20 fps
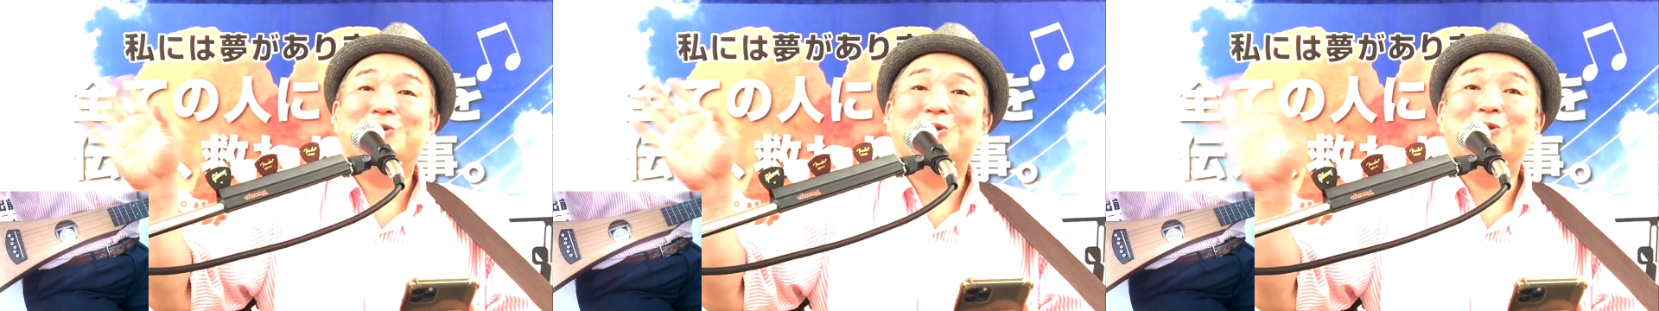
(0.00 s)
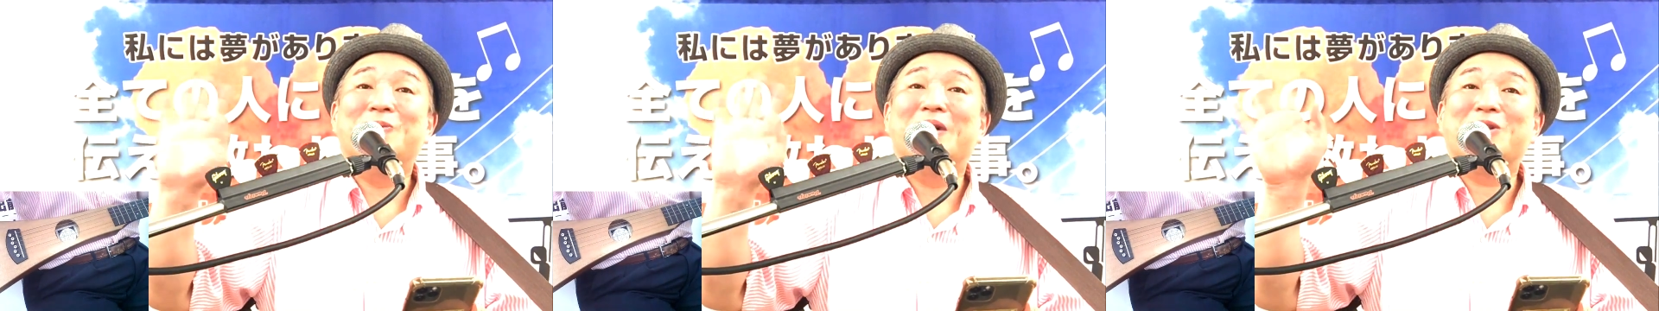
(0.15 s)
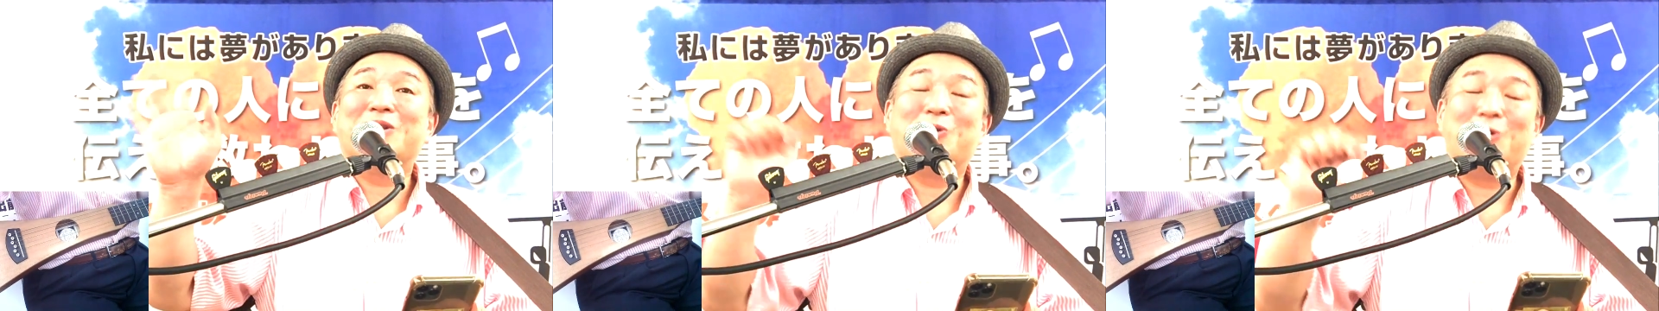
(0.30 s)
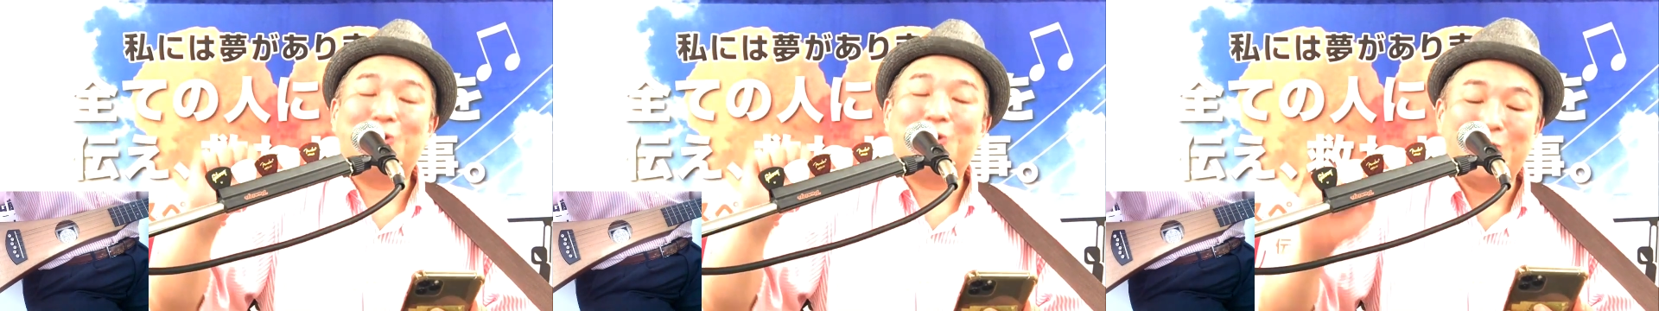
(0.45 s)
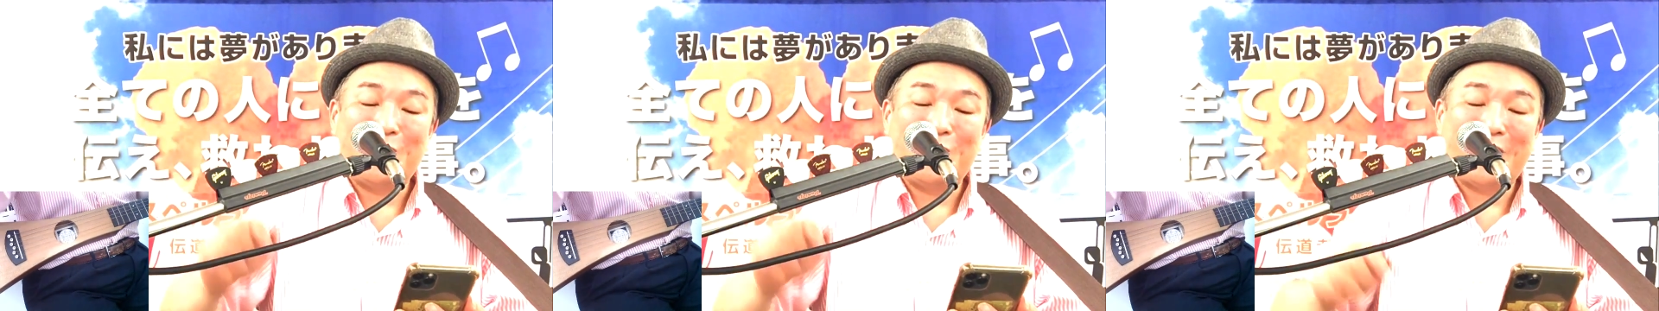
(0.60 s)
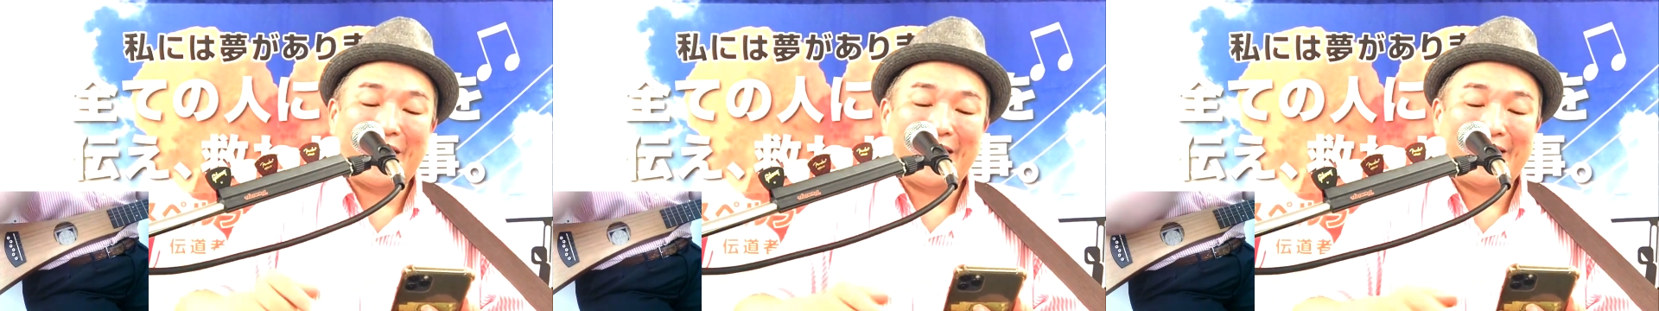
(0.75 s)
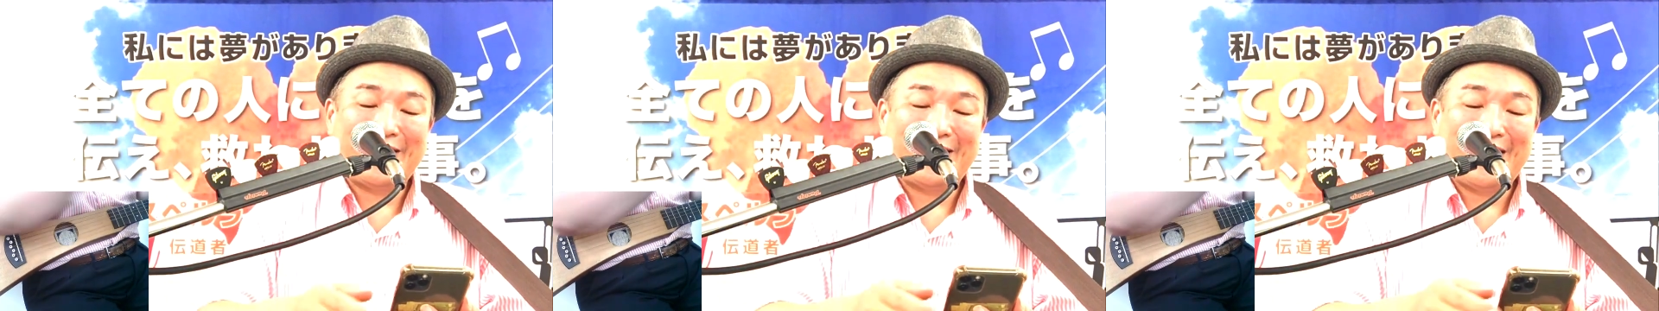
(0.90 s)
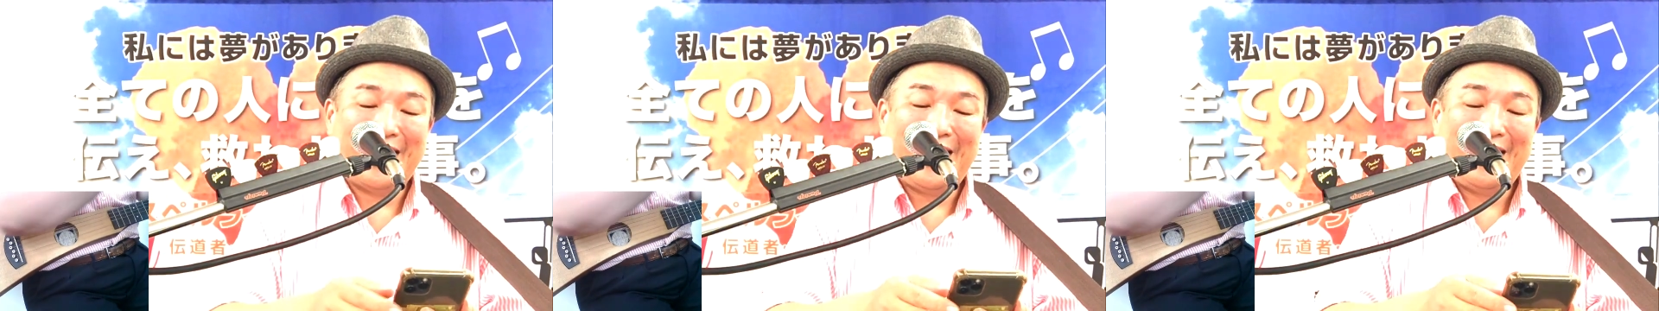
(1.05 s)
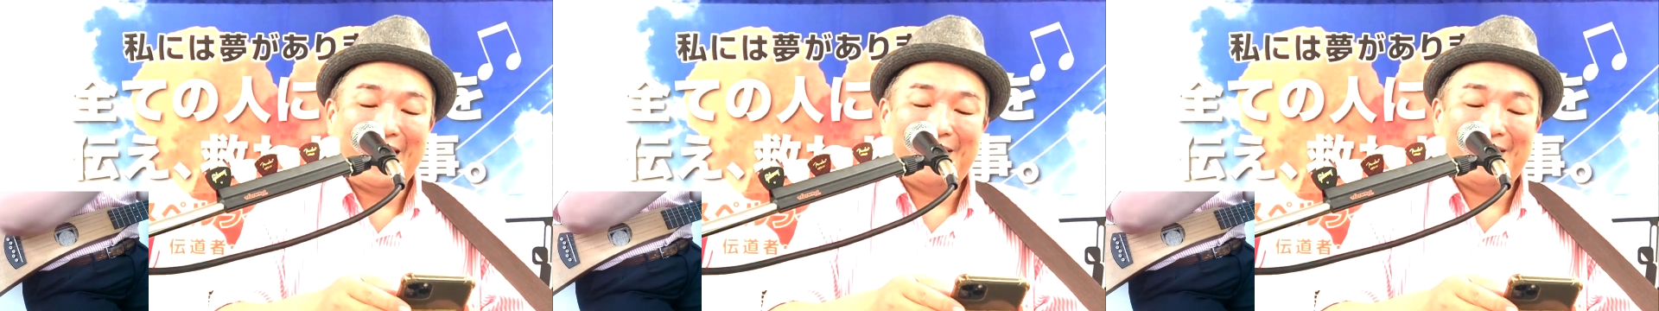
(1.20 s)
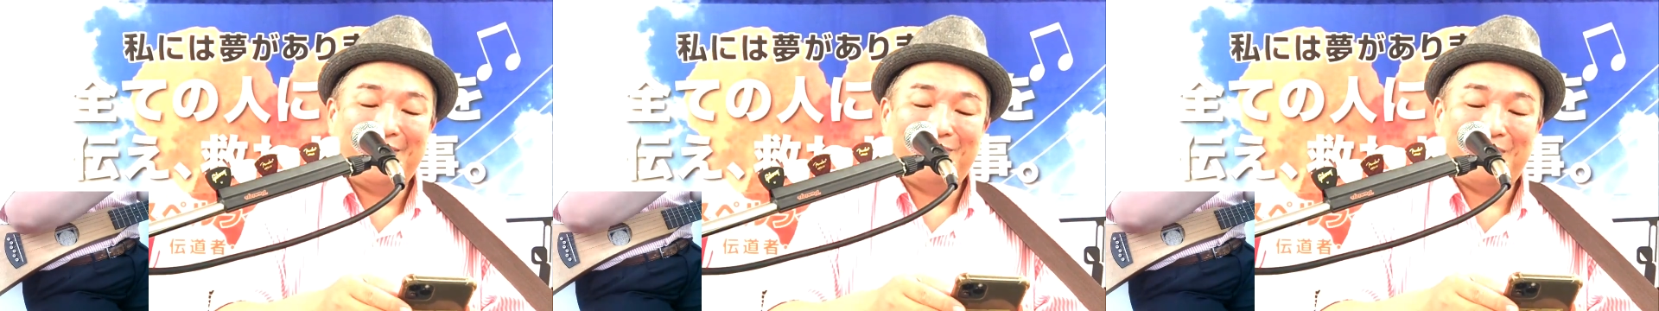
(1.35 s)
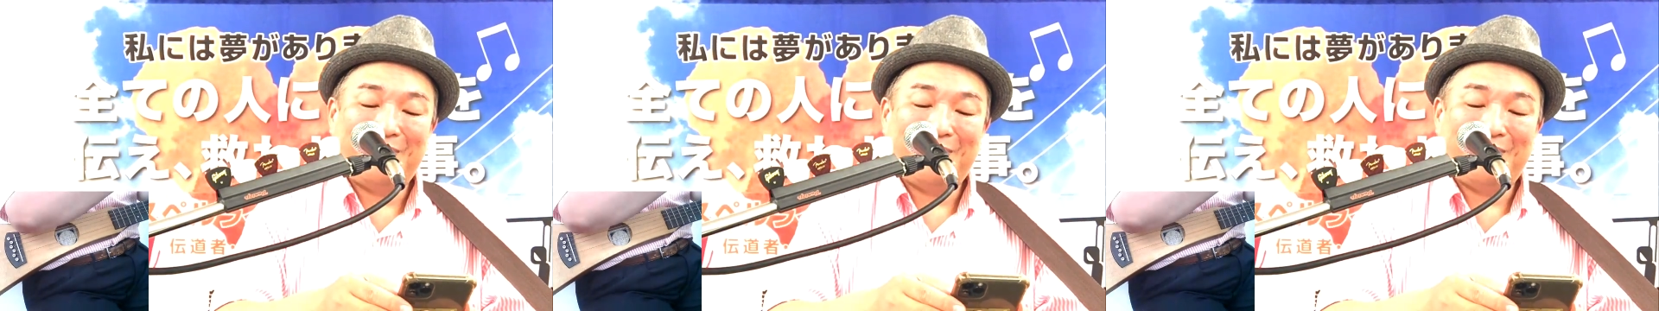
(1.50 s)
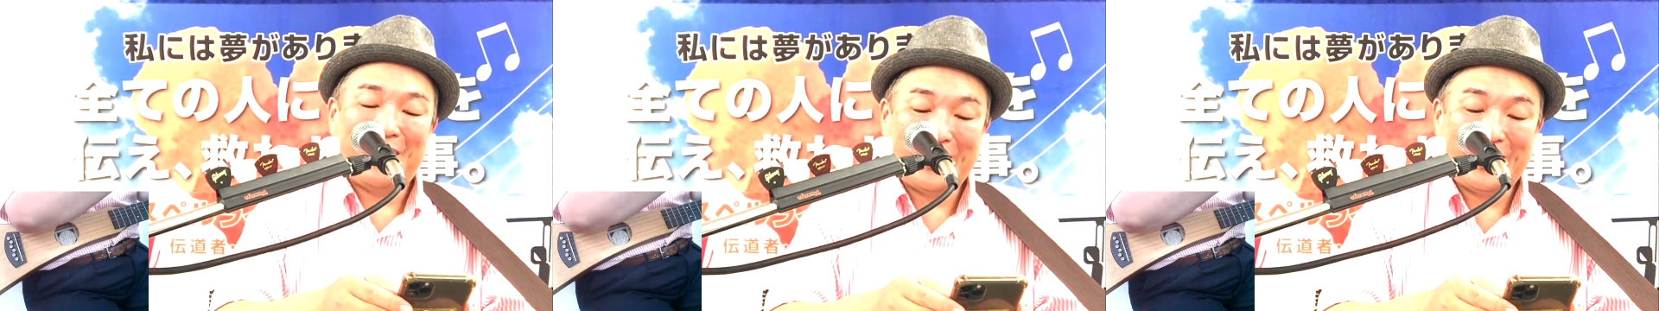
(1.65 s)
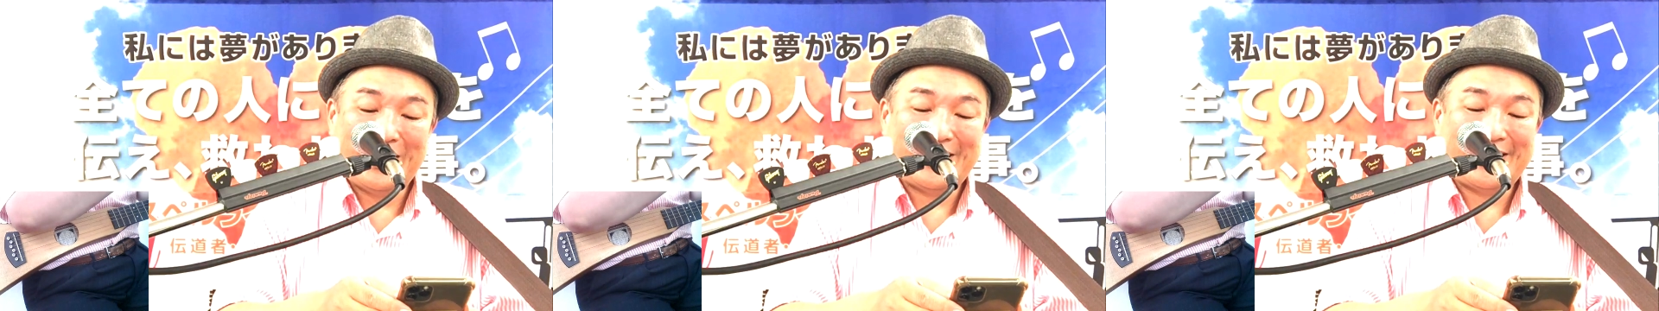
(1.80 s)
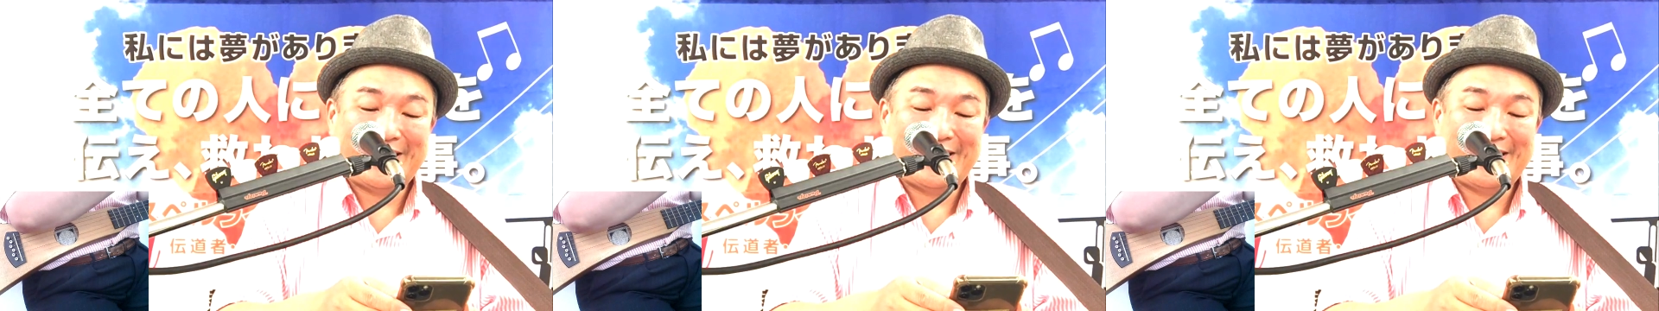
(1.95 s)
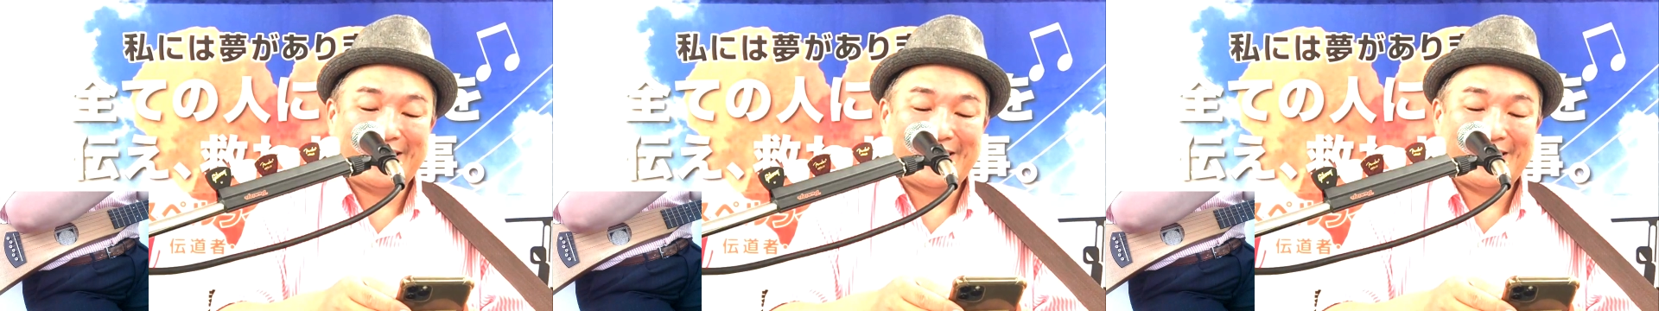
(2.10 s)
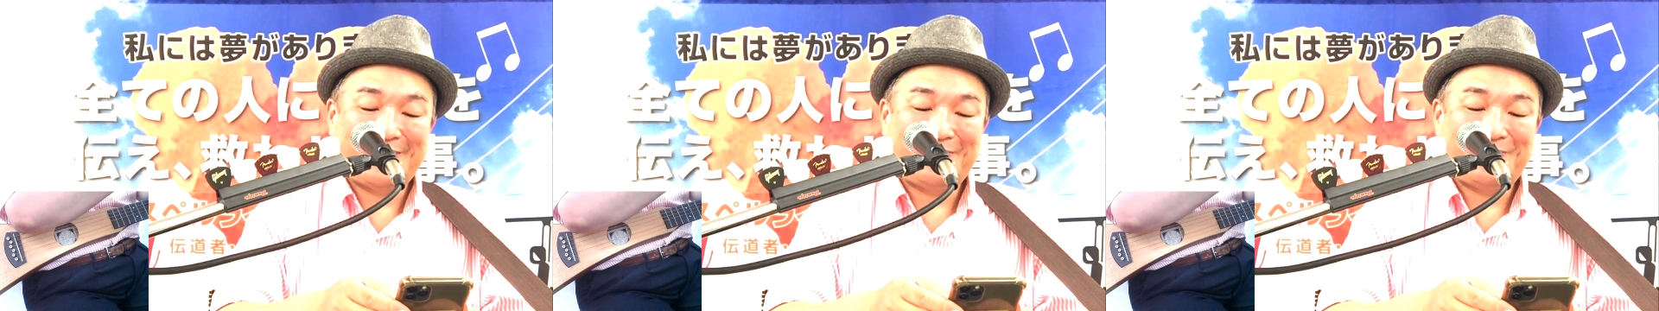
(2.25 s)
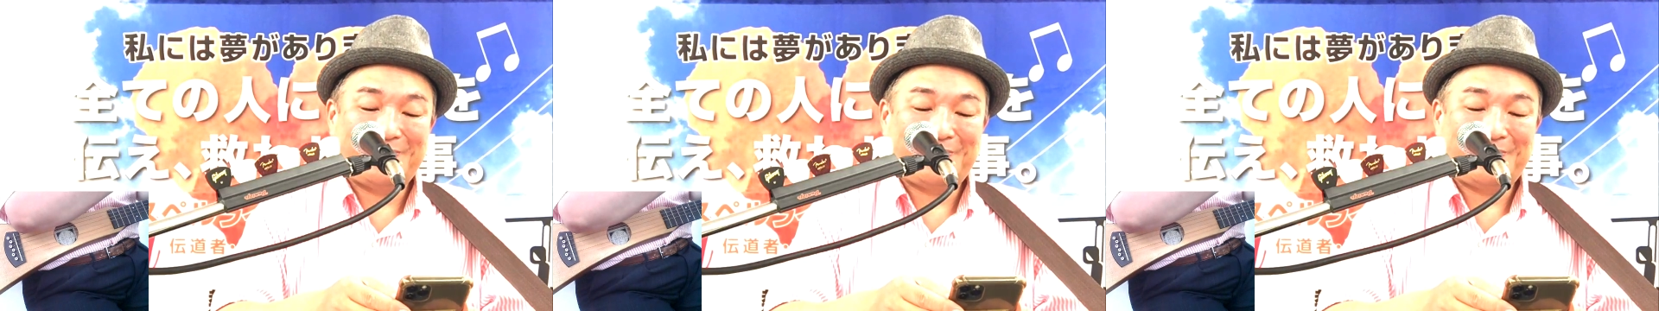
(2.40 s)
馬の子と書いた孫です、